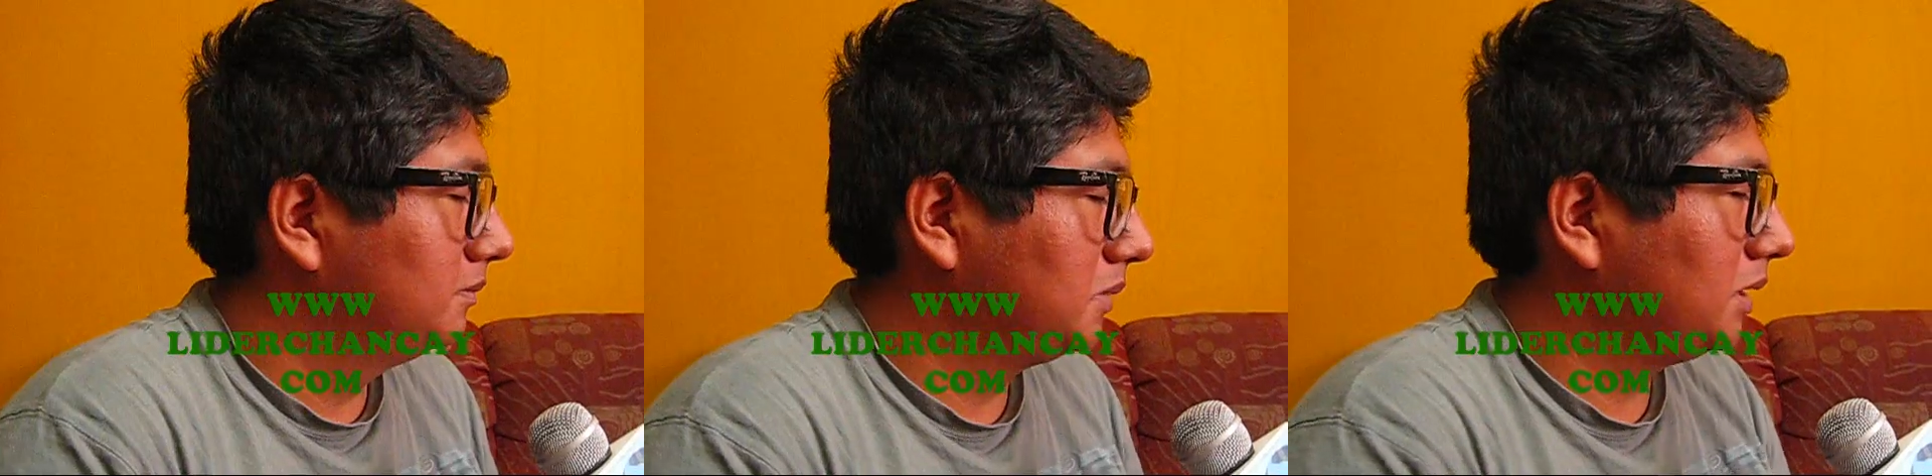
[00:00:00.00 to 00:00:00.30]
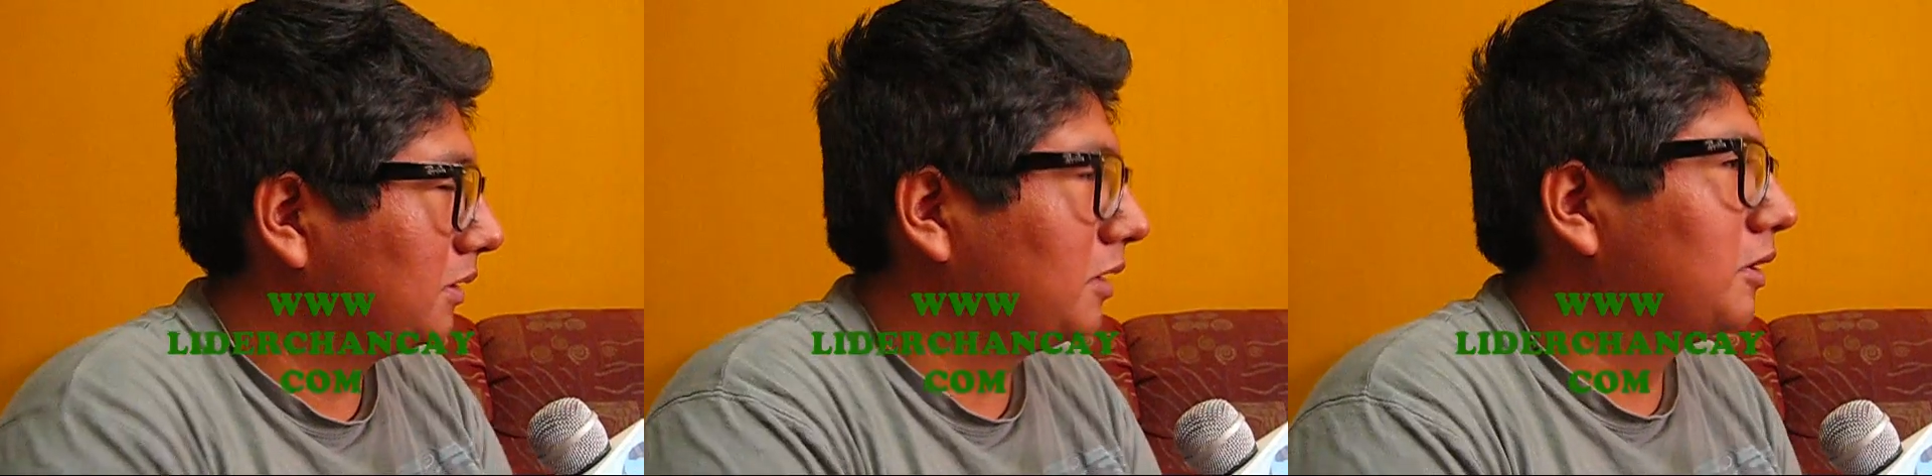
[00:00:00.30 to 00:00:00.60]

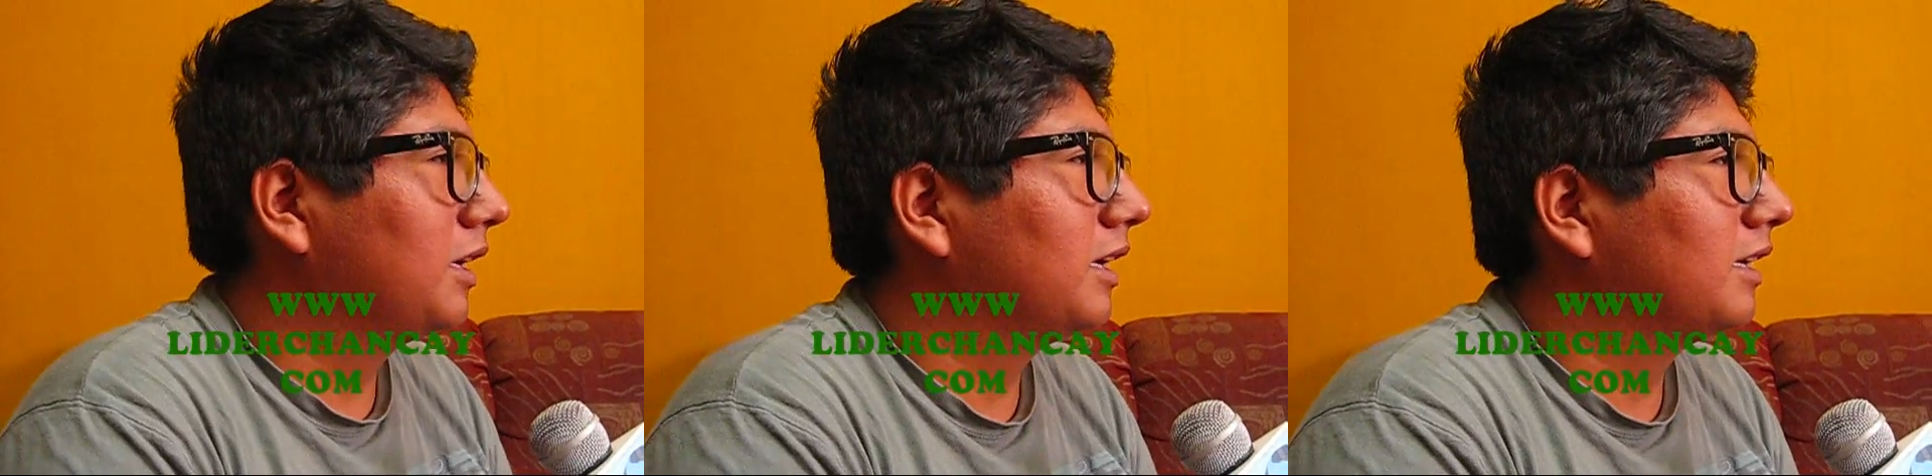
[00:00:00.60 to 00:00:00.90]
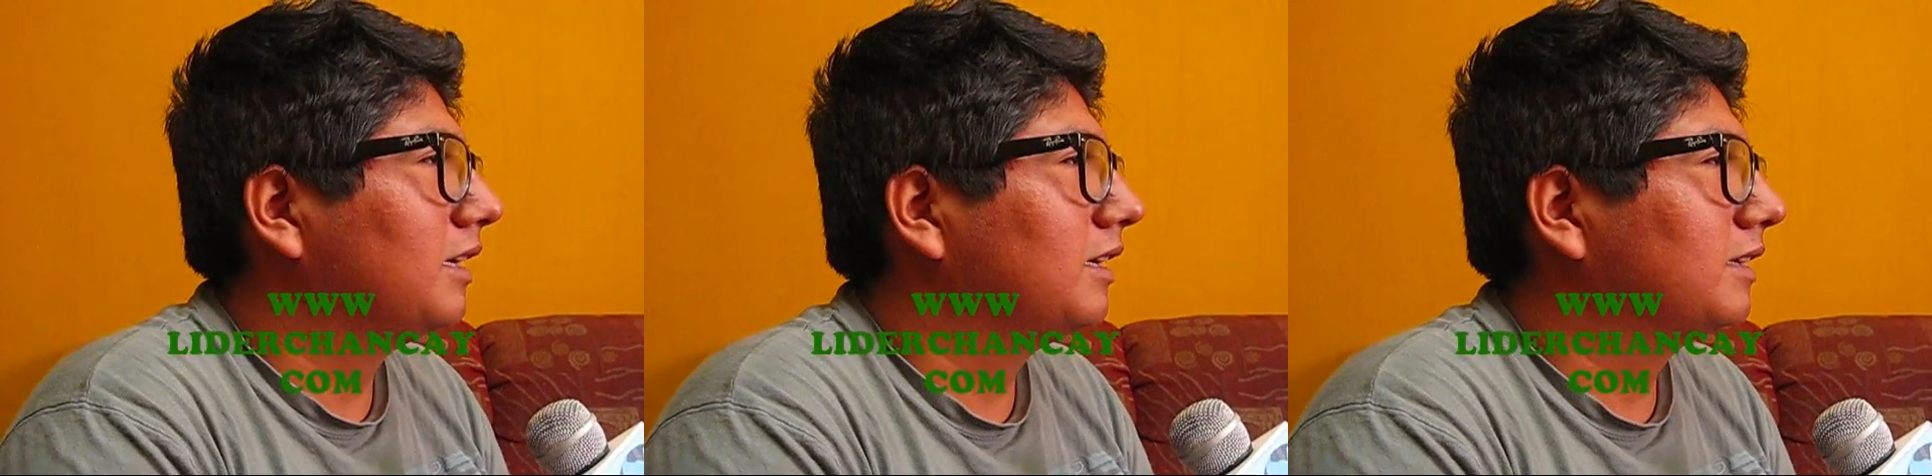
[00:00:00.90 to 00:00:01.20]
Bueno, creo que,
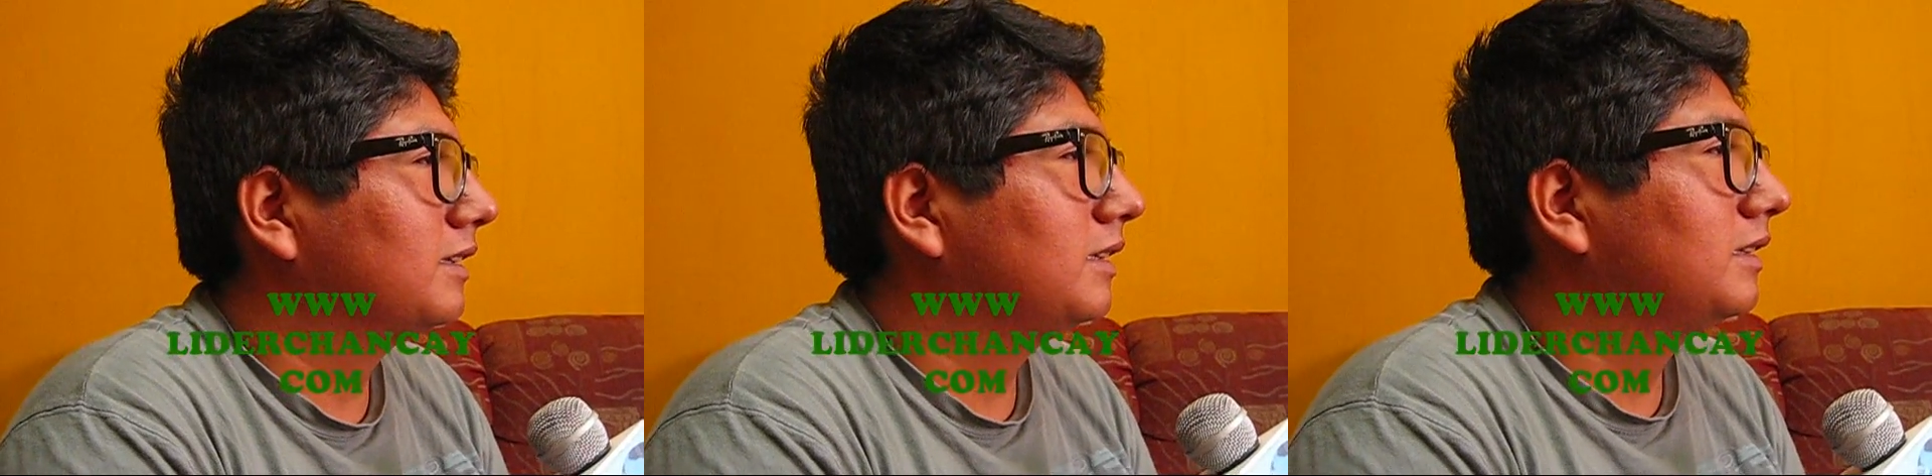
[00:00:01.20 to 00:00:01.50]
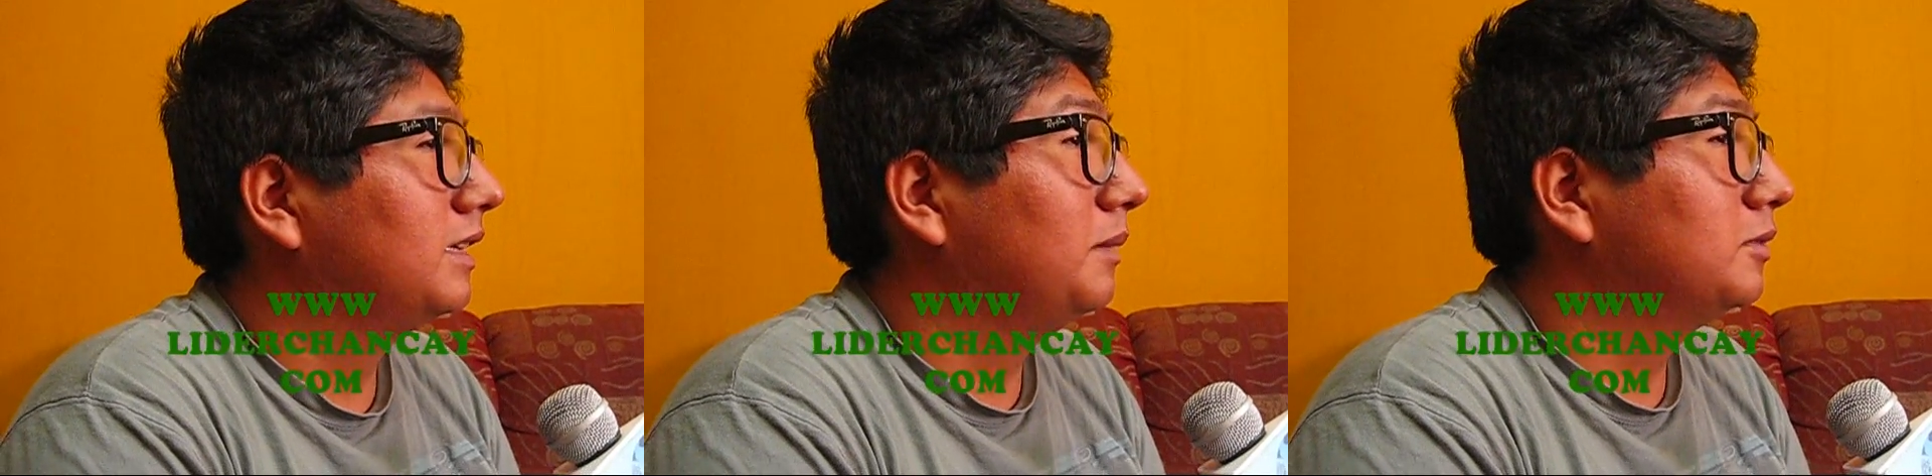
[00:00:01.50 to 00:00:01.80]
que,
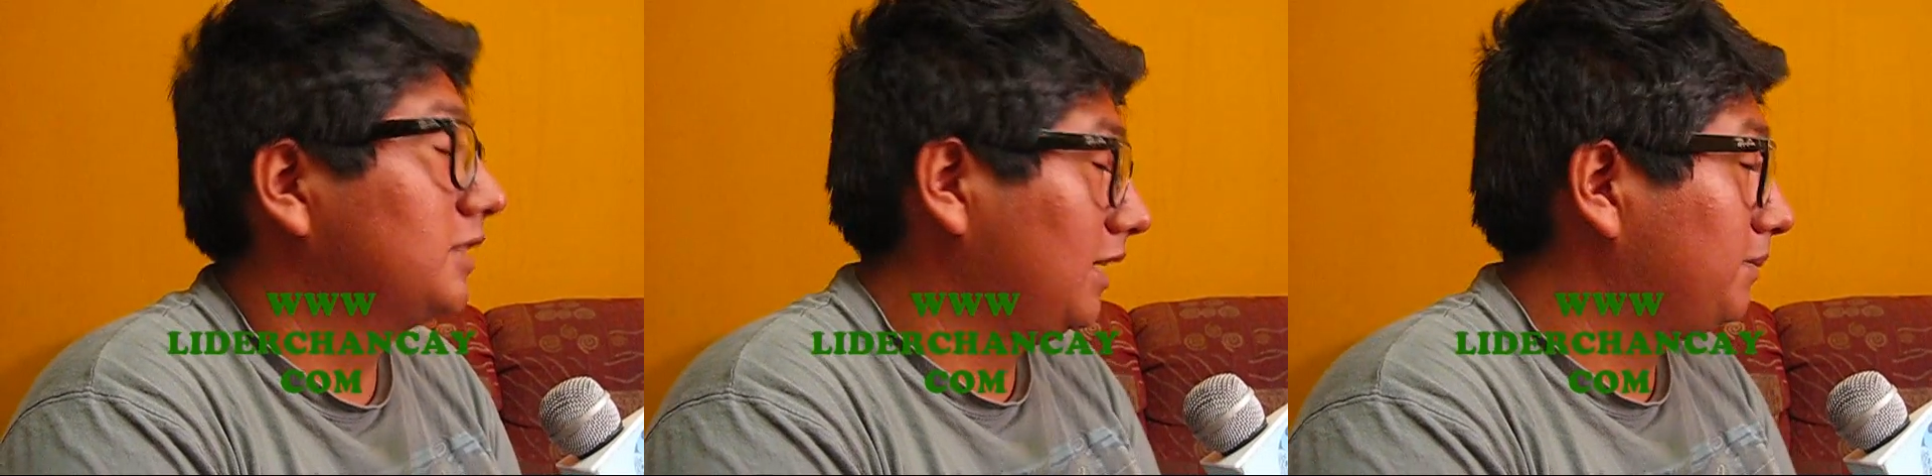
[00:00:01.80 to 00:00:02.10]
ya muchas de